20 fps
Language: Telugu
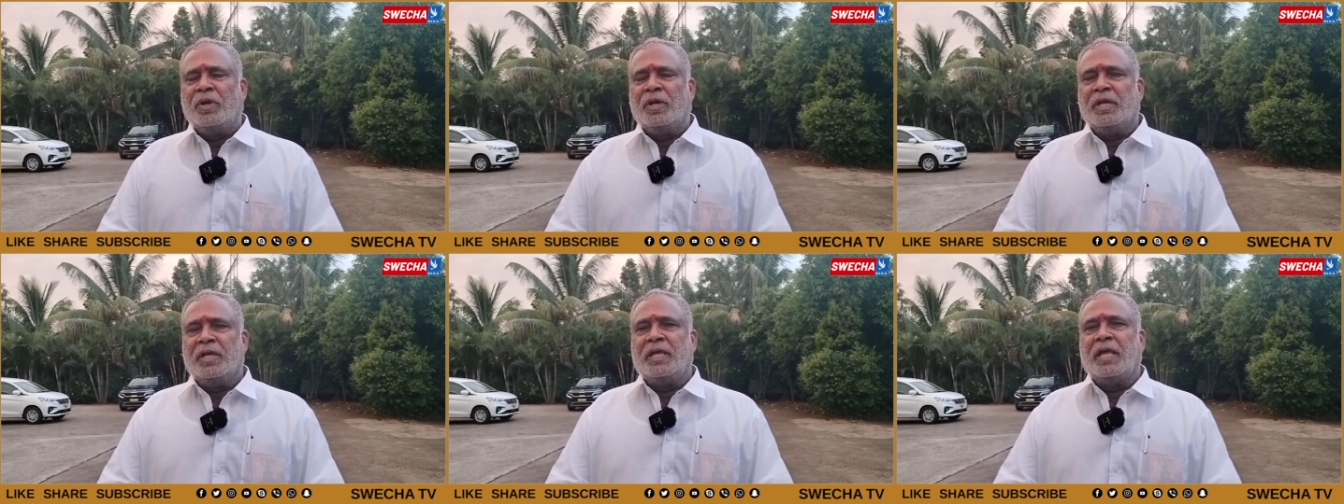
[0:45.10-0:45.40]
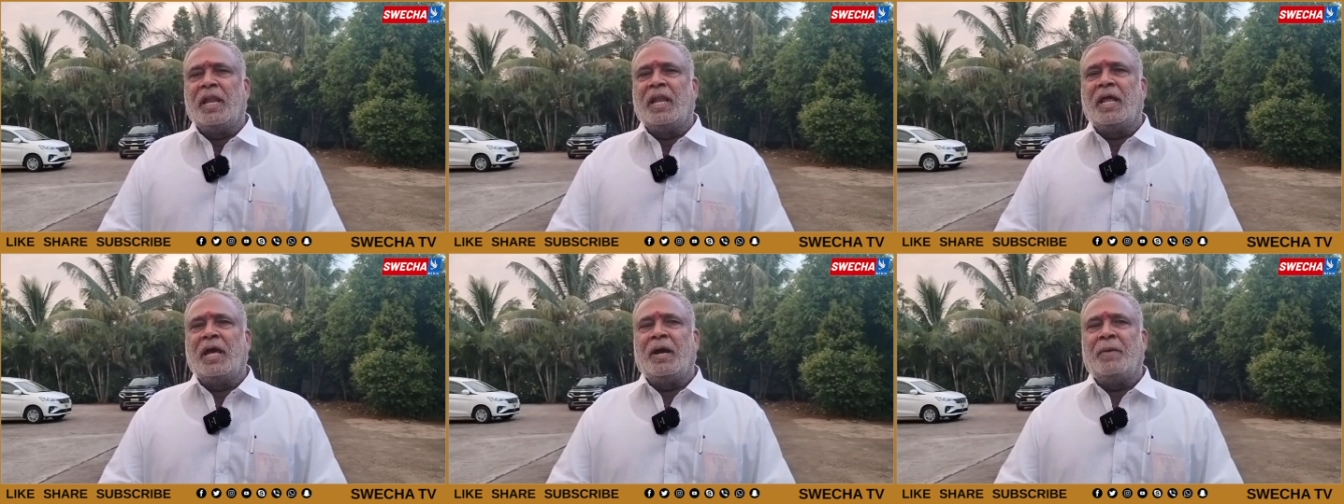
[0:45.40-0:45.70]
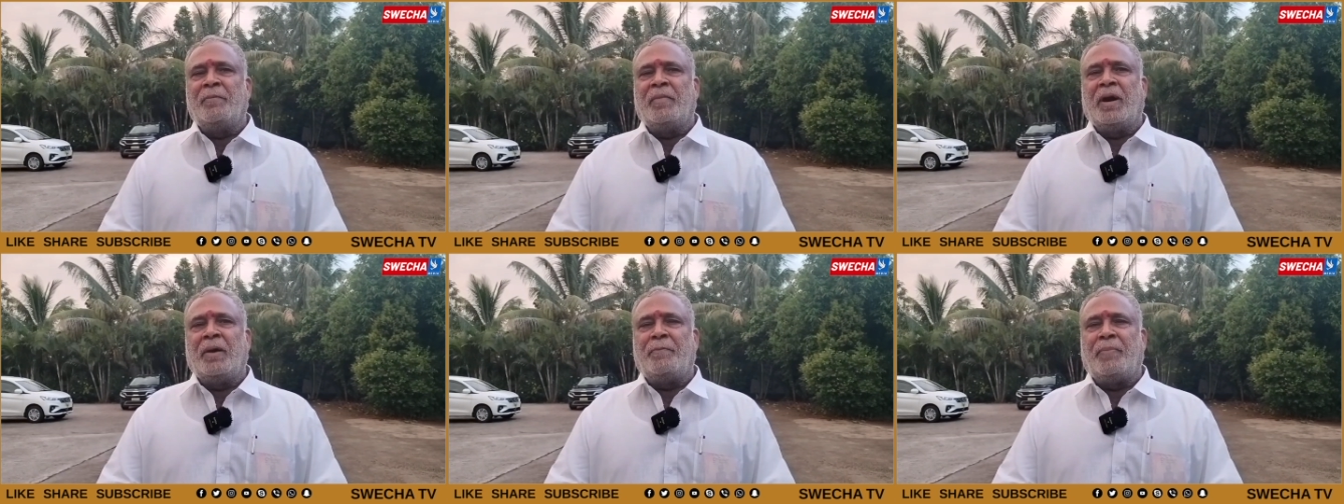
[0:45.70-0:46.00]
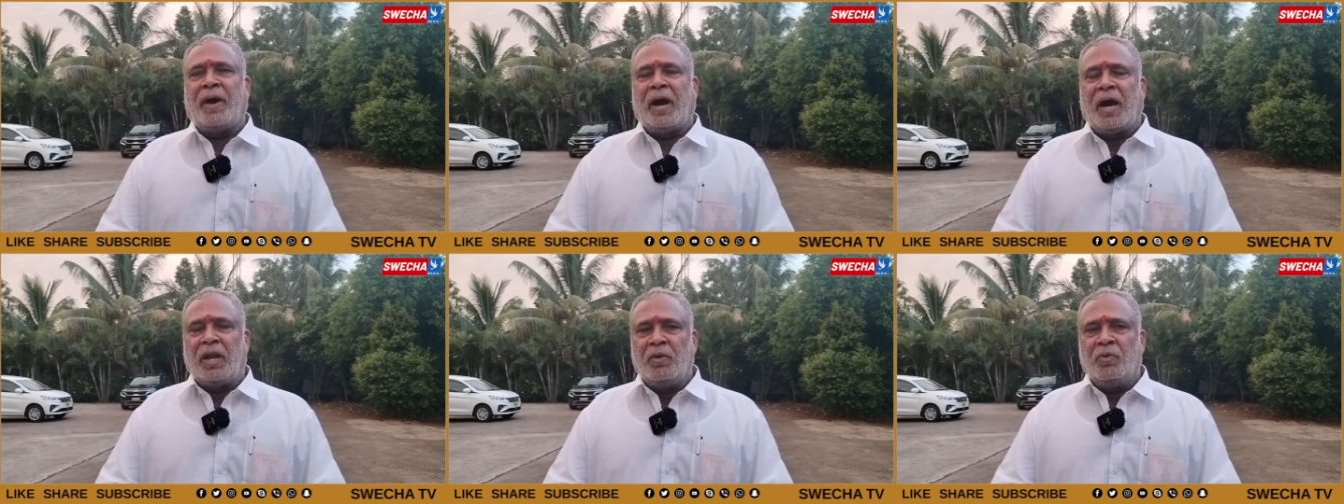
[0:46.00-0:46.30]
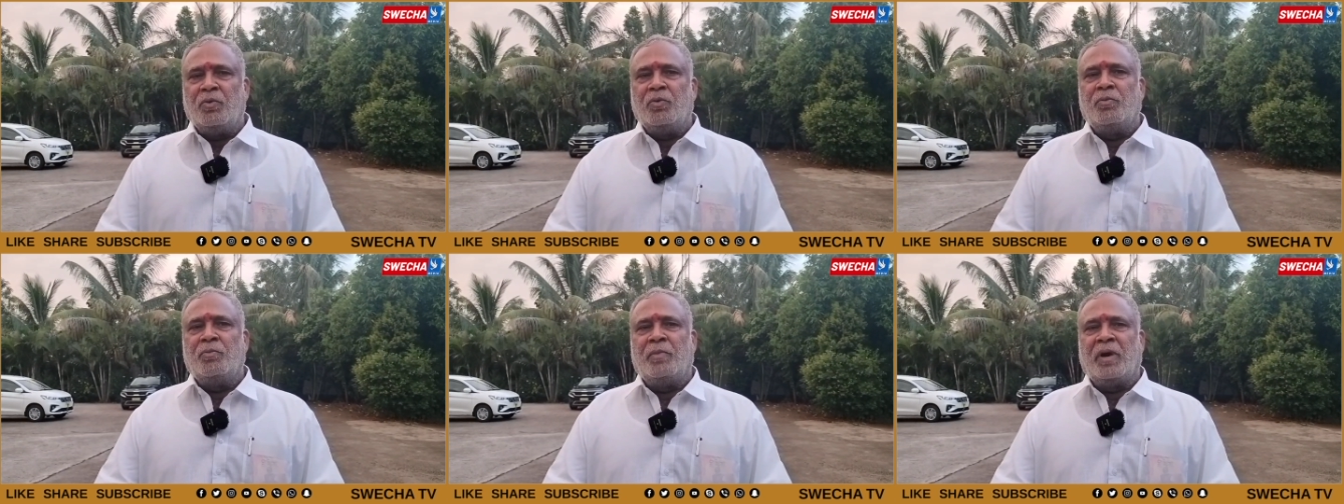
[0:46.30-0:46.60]
ఇలా మా పాలు
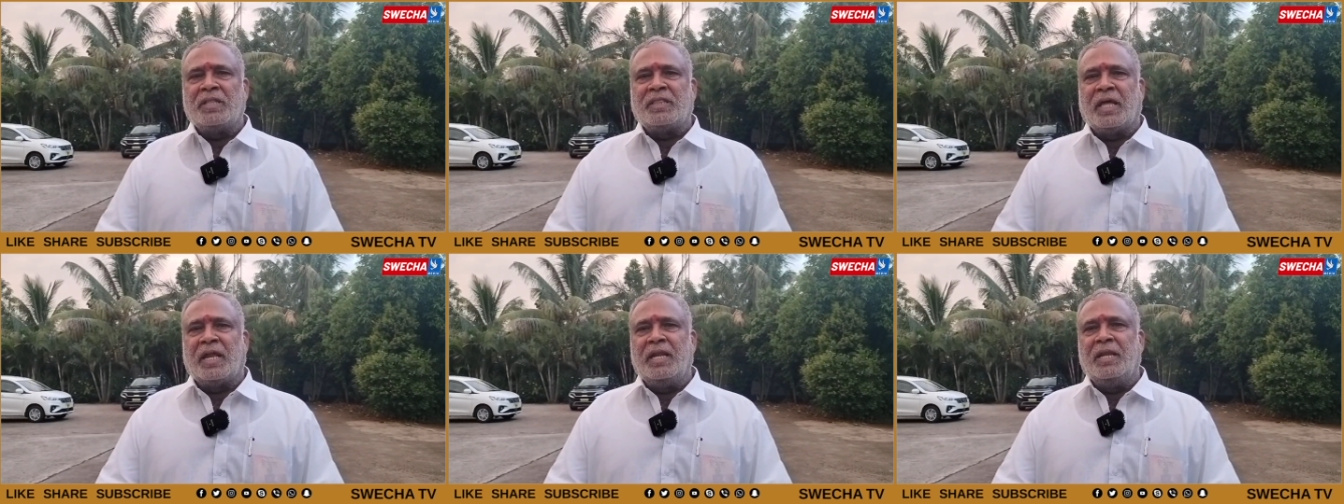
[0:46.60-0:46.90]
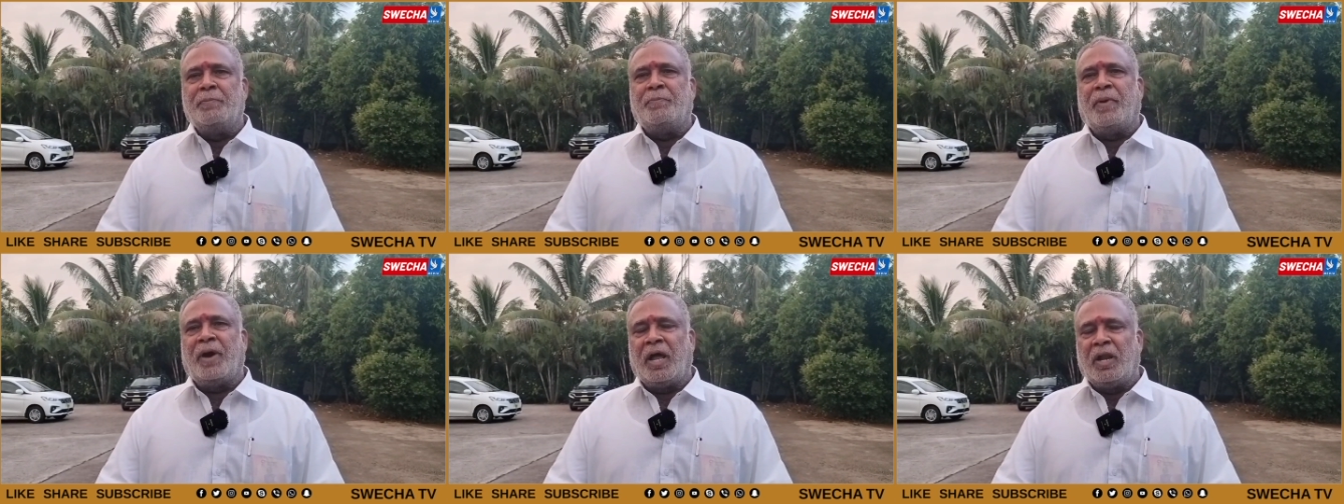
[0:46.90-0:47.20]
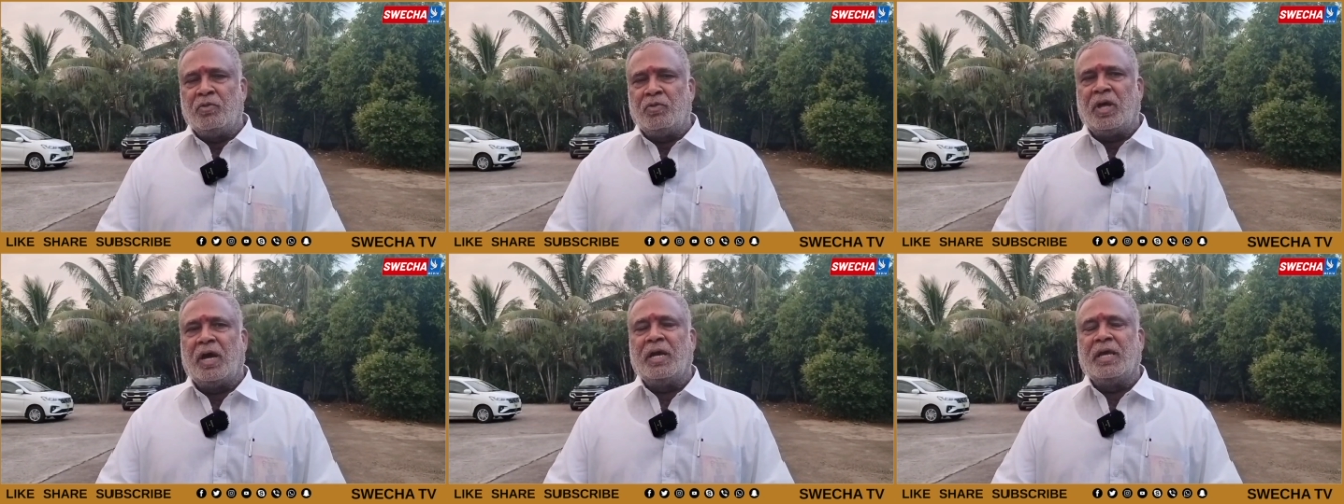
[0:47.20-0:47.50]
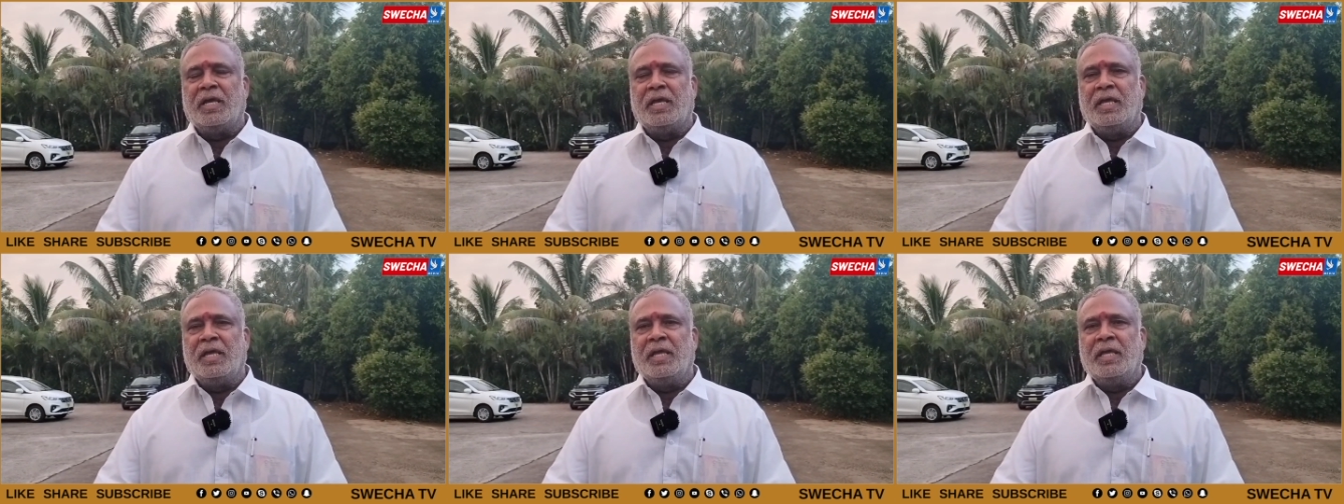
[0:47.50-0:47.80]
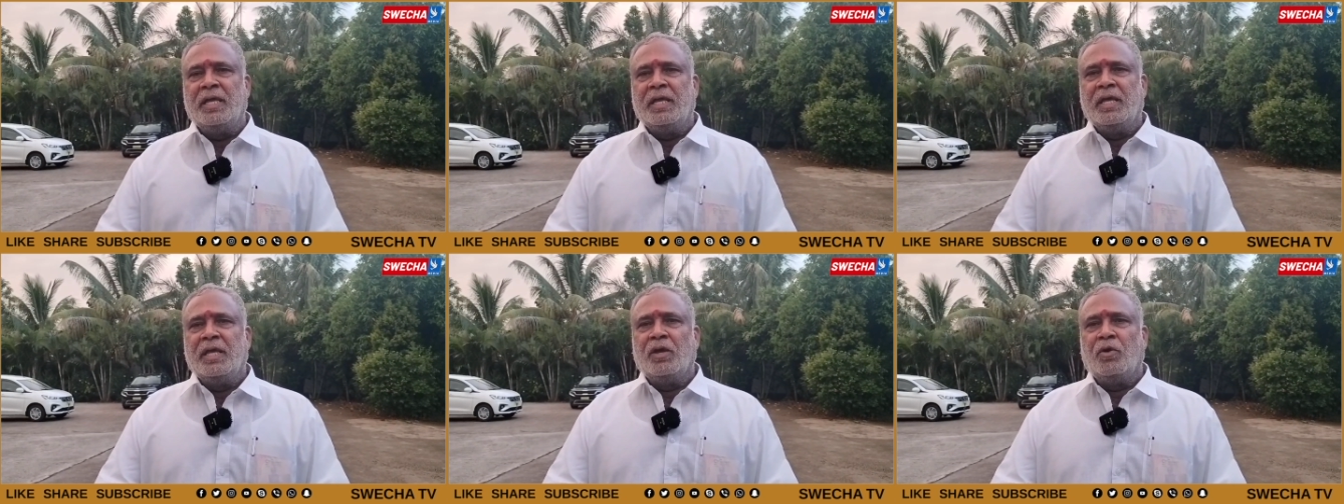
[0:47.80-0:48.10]
మా తల్లి పాలు దాగి
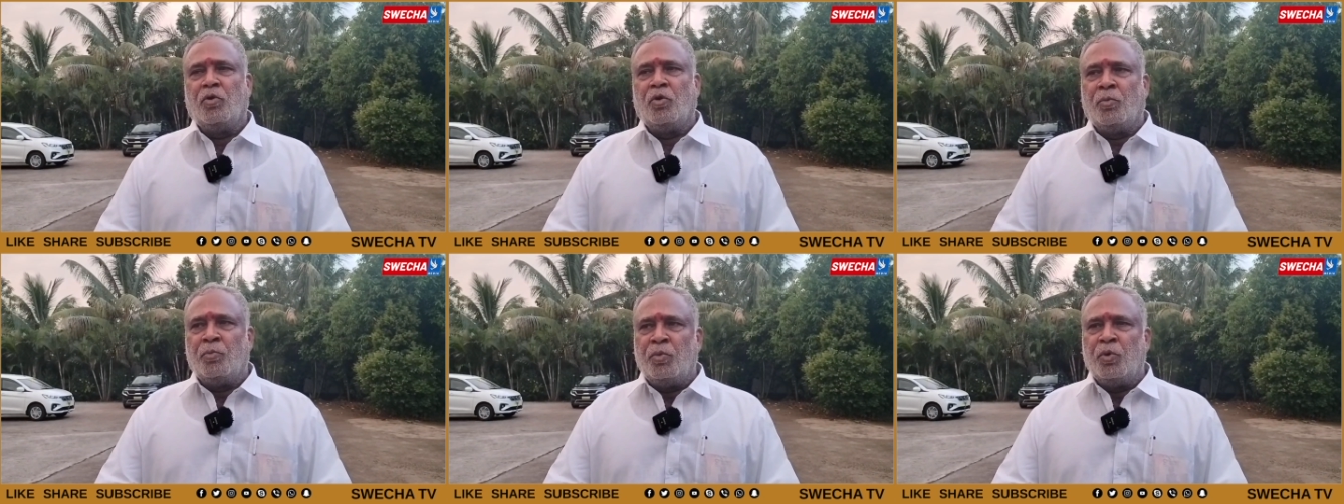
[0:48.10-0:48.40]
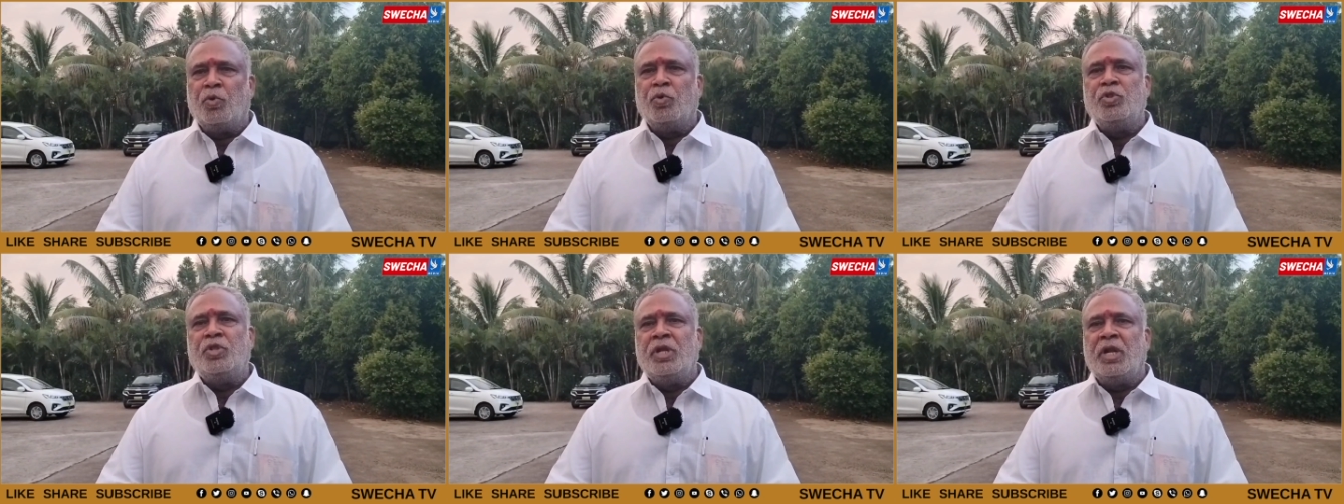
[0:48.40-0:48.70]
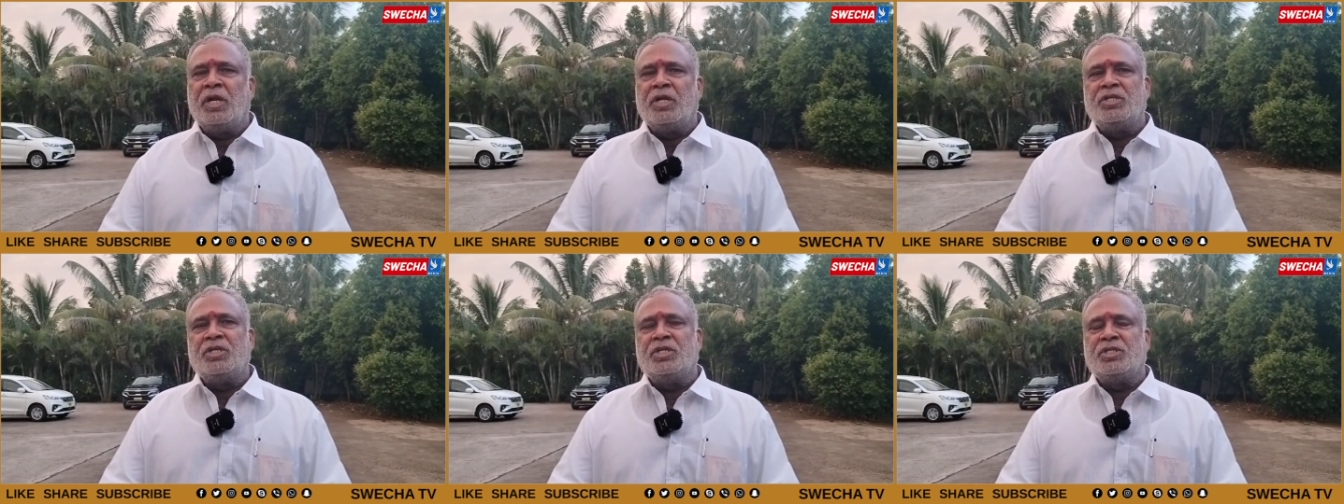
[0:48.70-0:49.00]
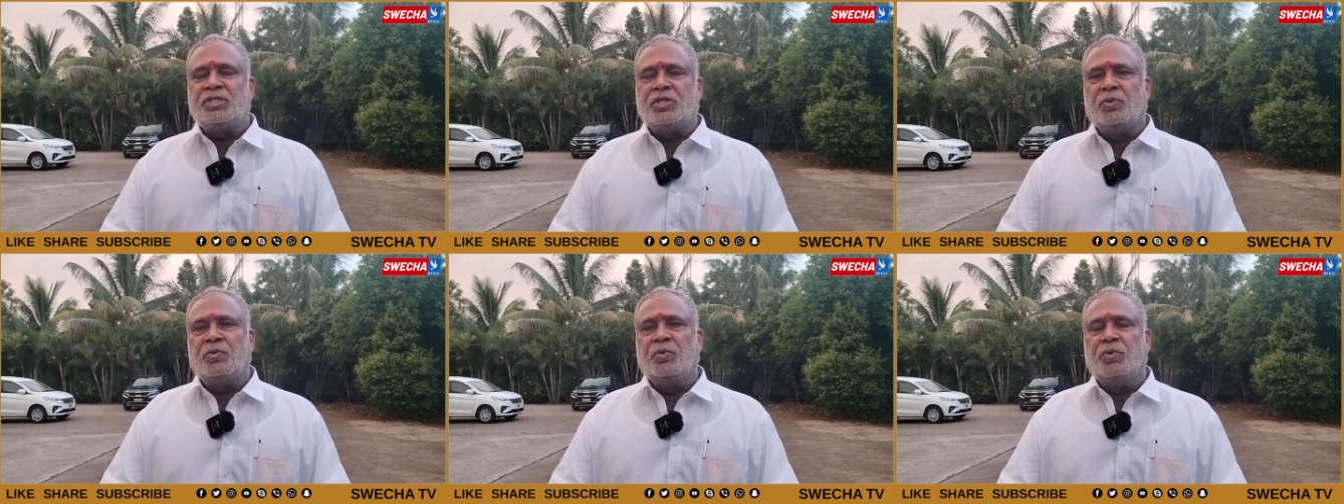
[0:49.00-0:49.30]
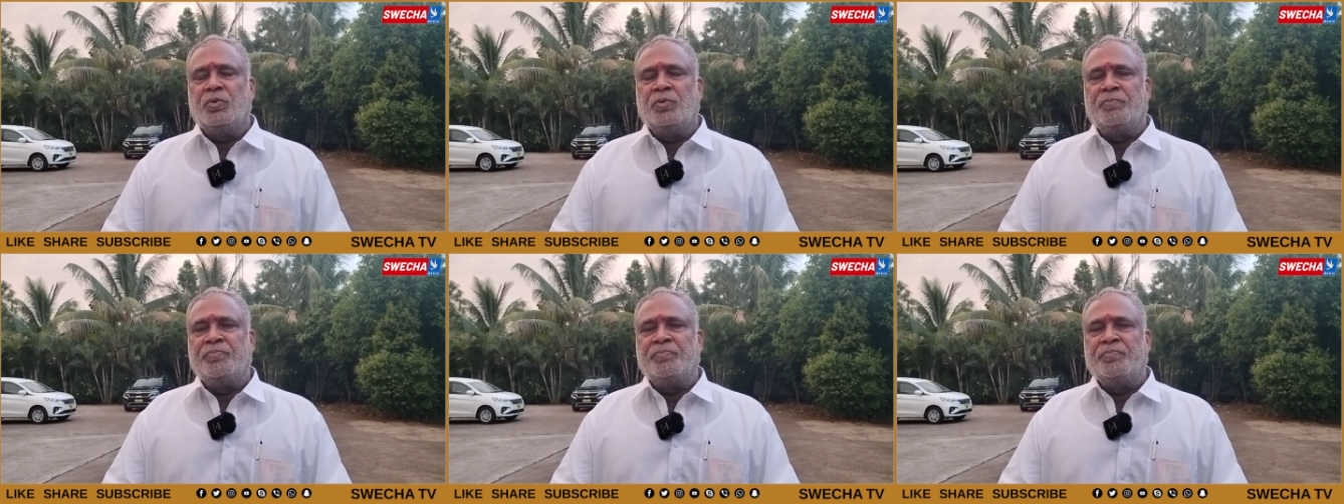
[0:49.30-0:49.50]
రొమ్ము గుద్దినట్టు చేసినవు